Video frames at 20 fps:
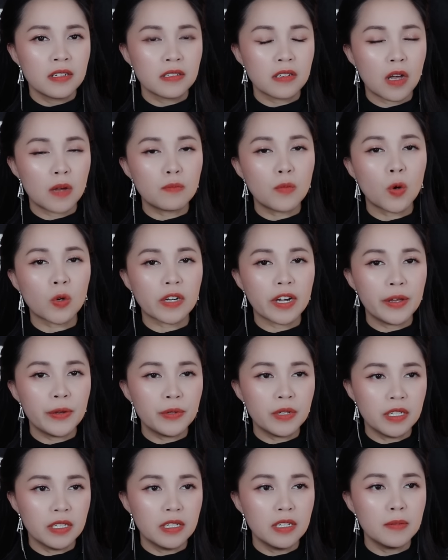Còn một điều
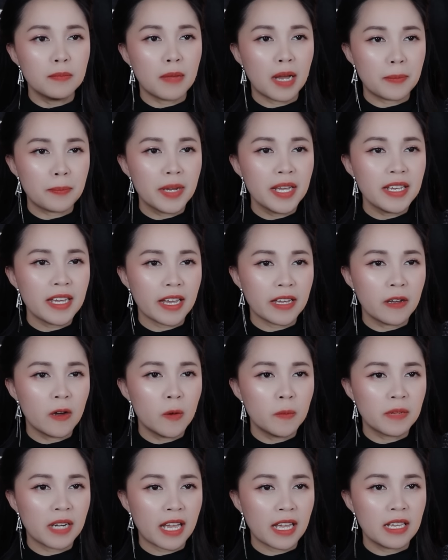nữa mà mấy ngày
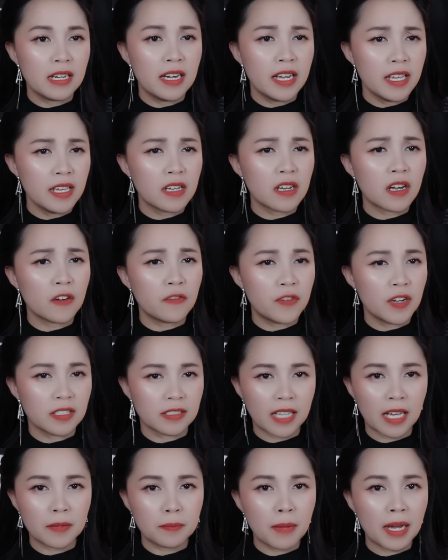hôm nay Lý có phần
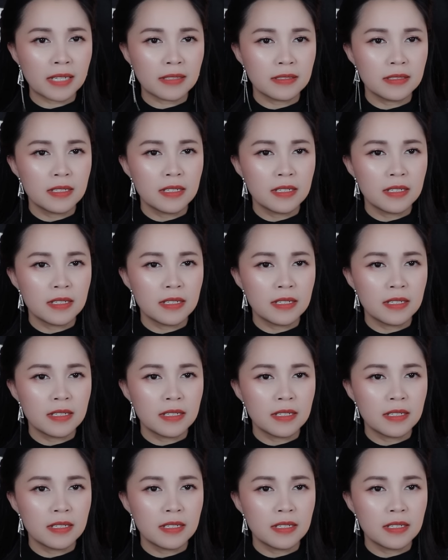thắc mắc.